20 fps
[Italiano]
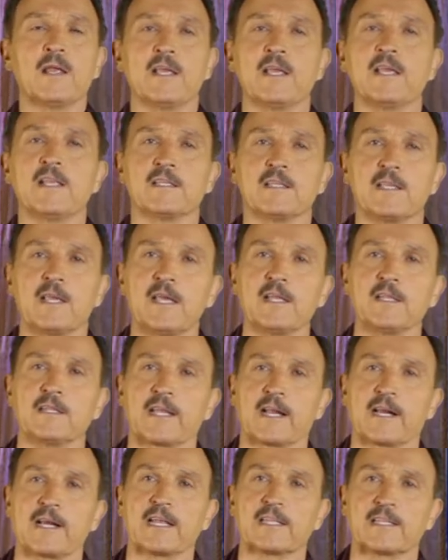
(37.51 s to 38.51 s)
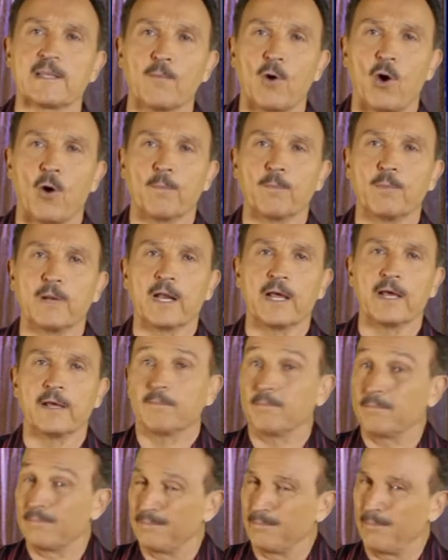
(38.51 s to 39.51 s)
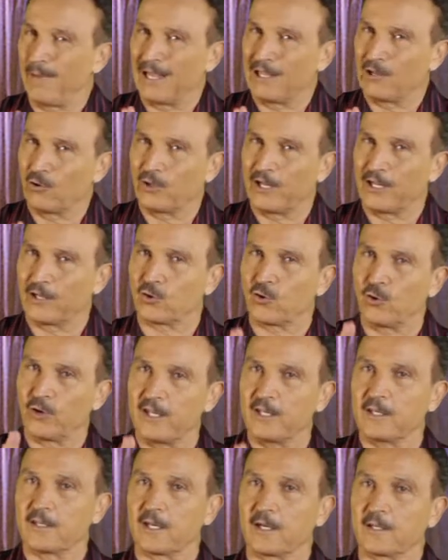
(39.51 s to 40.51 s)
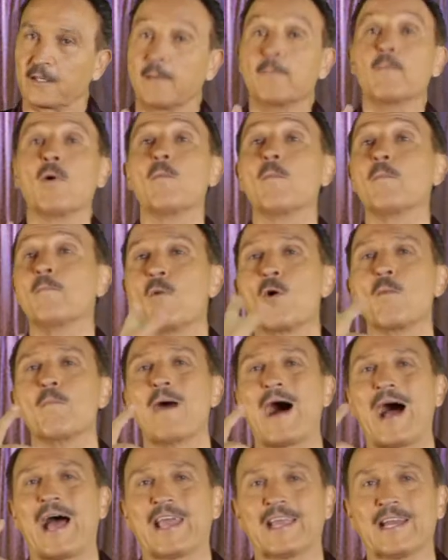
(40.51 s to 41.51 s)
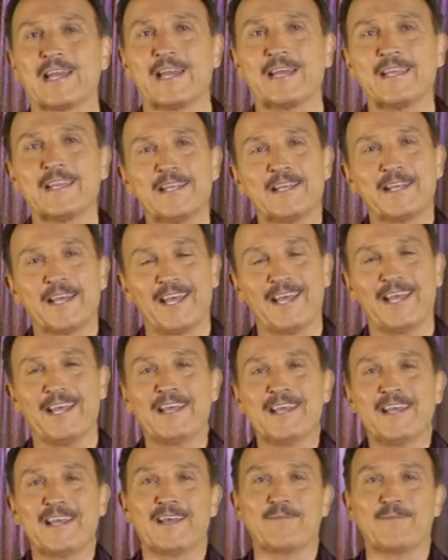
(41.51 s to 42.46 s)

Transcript: In, internet mobile meglio detto internet mobile, eh,